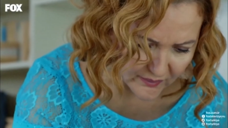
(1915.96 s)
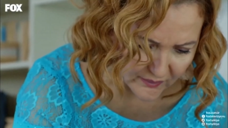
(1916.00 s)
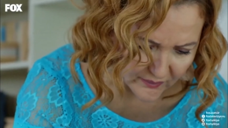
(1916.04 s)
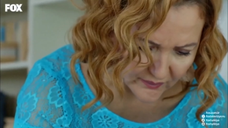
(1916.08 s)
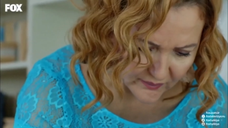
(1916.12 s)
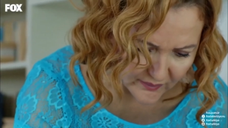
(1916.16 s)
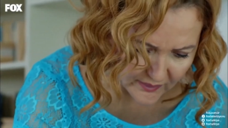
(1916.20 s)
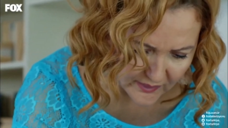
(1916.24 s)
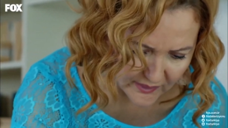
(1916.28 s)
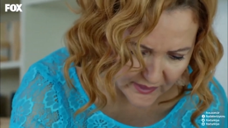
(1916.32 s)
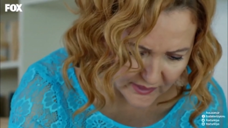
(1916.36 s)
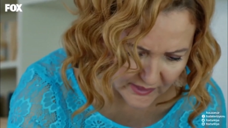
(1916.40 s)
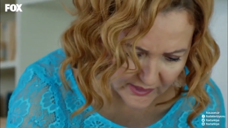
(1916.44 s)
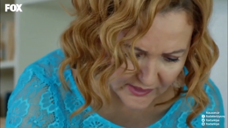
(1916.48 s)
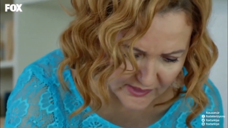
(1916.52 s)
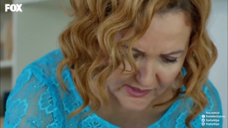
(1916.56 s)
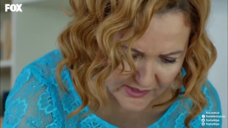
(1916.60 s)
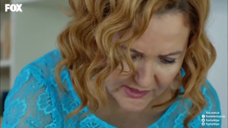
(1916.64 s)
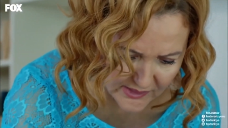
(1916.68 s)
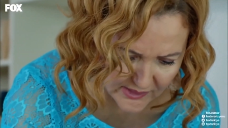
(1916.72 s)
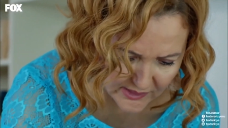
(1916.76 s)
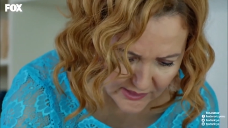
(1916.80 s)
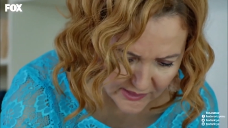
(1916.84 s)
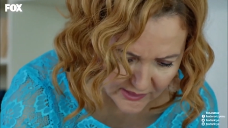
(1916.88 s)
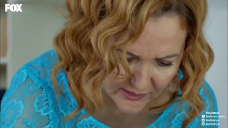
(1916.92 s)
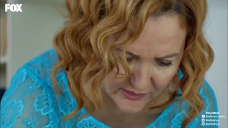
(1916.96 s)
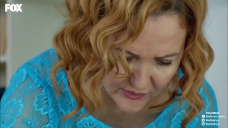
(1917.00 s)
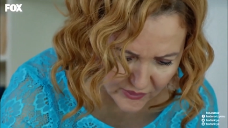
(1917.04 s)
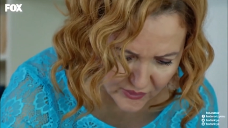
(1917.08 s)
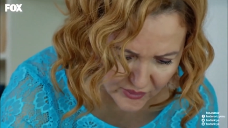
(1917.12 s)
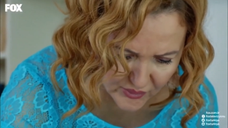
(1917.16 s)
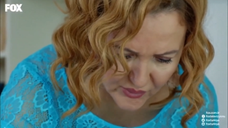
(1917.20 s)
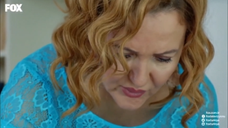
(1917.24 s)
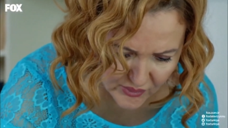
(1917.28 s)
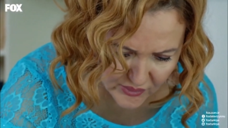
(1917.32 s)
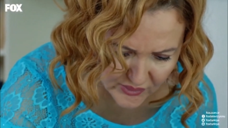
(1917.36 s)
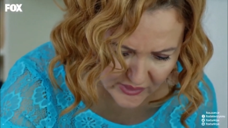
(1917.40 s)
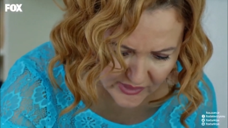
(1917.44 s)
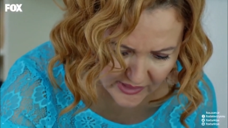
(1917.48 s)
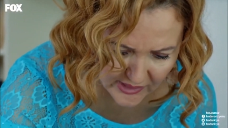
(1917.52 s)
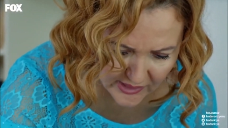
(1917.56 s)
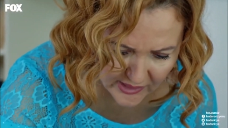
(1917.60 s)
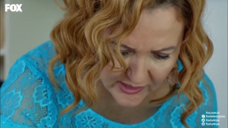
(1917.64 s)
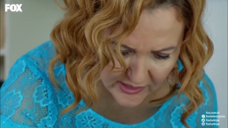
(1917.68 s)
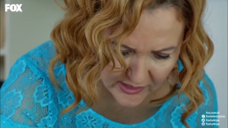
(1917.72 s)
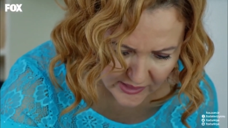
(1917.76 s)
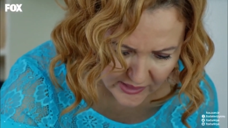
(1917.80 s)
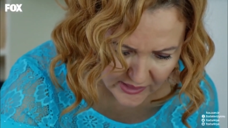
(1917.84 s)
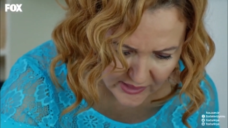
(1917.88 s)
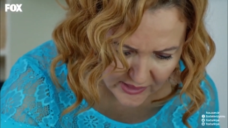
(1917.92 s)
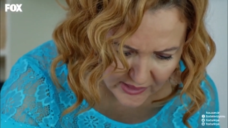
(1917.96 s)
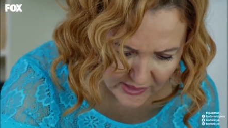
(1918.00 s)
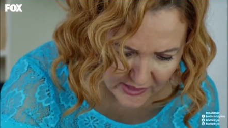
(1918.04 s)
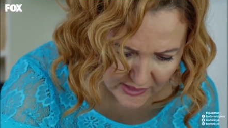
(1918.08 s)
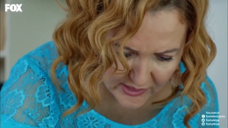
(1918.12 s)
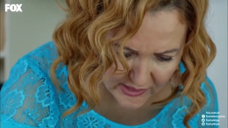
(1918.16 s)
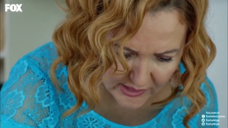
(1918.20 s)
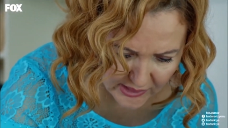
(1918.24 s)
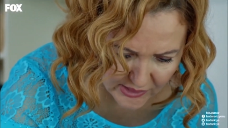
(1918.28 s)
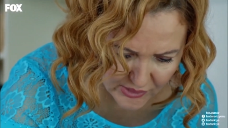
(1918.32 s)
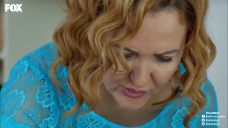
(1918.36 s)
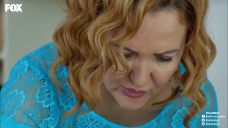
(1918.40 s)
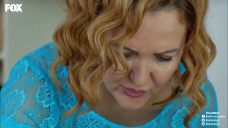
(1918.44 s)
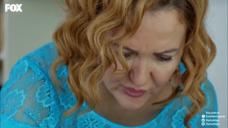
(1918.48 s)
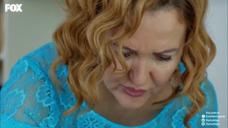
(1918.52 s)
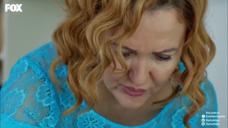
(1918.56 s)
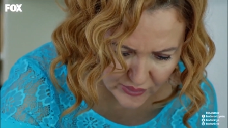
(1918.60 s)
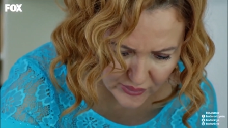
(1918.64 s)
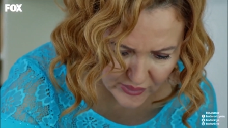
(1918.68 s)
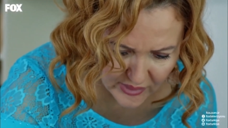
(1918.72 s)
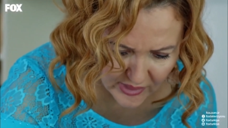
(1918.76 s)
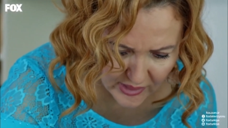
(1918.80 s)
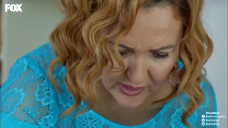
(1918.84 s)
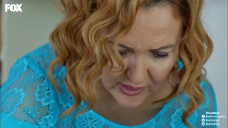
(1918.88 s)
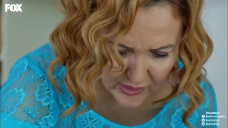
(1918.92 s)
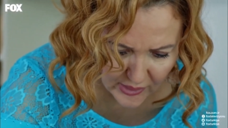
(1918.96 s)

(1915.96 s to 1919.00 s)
su Allah istiyorum. senin yüzünden kaç gündür